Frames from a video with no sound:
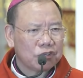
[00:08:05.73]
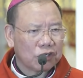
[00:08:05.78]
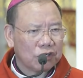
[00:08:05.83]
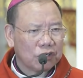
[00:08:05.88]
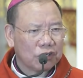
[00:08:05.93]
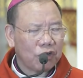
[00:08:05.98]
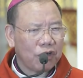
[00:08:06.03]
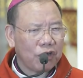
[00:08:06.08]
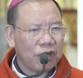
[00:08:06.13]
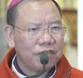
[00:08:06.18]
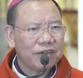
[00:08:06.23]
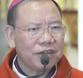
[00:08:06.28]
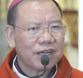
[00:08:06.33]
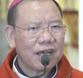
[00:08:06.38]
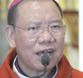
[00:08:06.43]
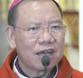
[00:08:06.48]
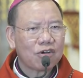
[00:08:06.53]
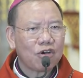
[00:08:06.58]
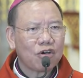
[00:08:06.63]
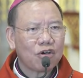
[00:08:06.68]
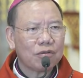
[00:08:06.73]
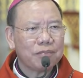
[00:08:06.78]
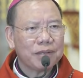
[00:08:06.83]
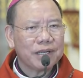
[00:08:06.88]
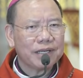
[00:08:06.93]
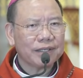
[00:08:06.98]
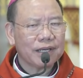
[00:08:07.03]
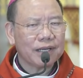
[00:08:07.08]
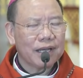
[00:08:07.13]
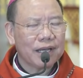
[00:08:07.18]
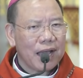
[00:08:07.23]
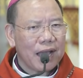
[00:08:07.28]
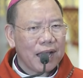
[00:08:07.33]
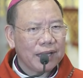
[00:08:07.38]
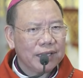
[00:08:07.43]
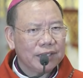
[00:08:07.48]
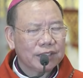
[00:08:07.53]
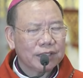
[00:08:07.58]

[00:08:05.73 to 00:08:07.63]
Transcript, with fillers: nói với các con mình hãy